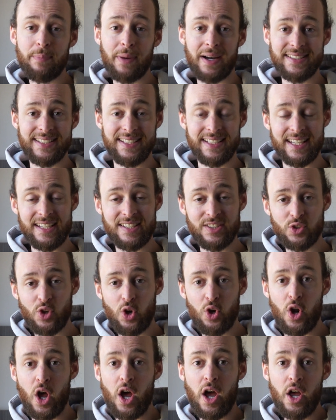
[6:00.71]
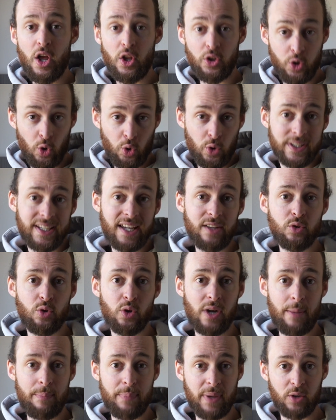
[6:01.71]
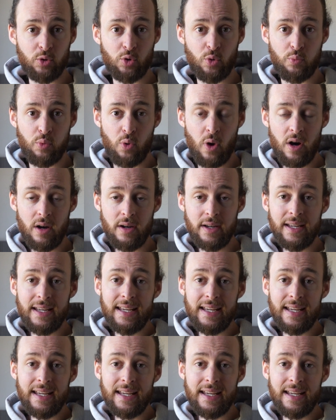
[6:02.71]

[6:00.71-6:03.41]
pratiqué seul dans le cadre de la perte de poids